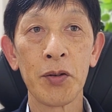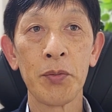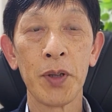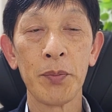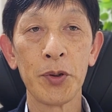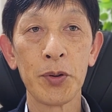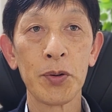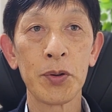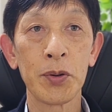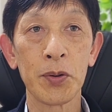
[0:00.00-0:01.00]
えば物
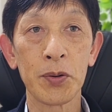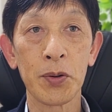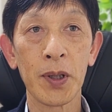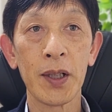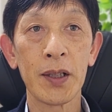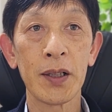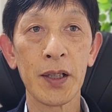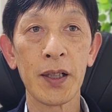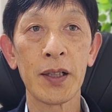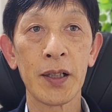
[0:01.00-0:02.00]
事の捉え
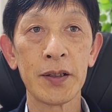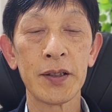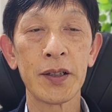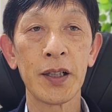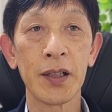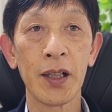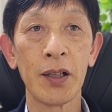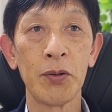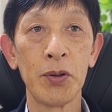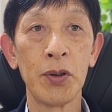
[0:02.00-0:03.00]
方や感じ
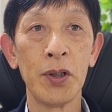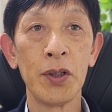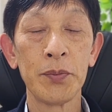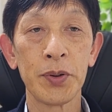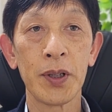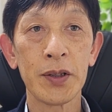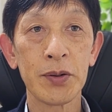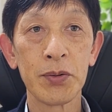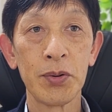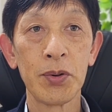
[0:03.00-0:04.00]
方を
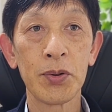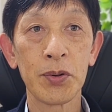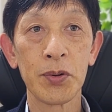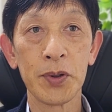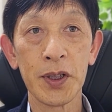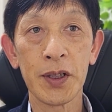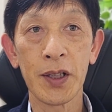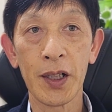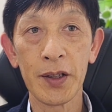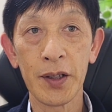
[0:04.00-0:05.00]
プラス方向に
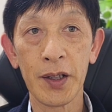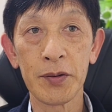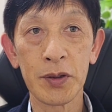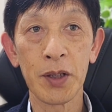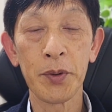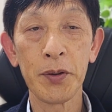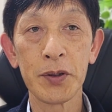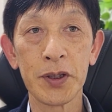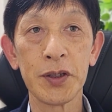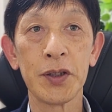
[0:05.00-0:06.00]
変えていくため
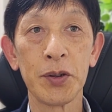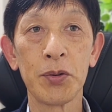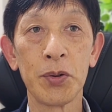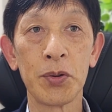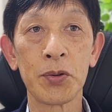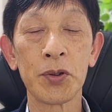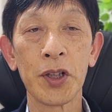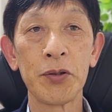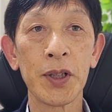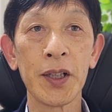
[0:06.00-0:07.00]
の心理療法を行う
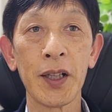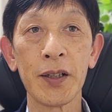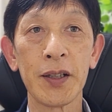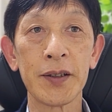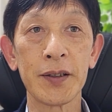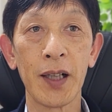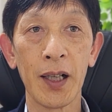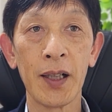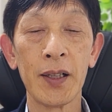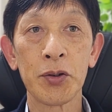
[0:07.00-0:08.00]
わけなんです
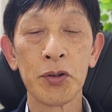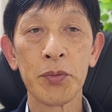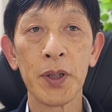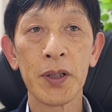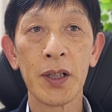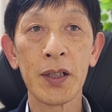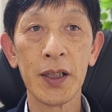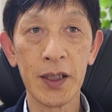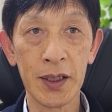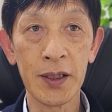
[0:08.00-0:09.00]
が、その場
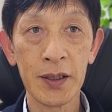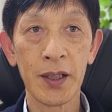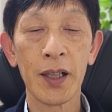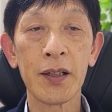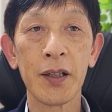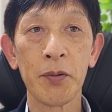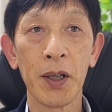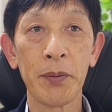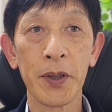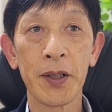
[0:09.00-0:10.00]
限りであって
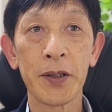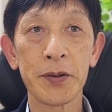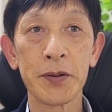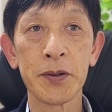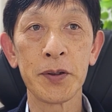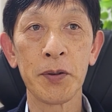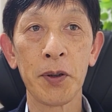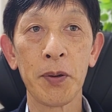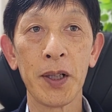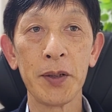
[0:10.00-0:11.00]
は全くこ
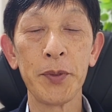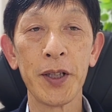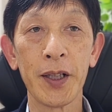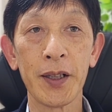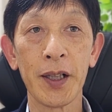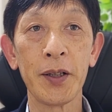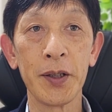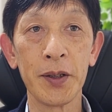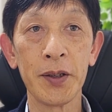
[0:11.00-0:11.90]
れは意味がない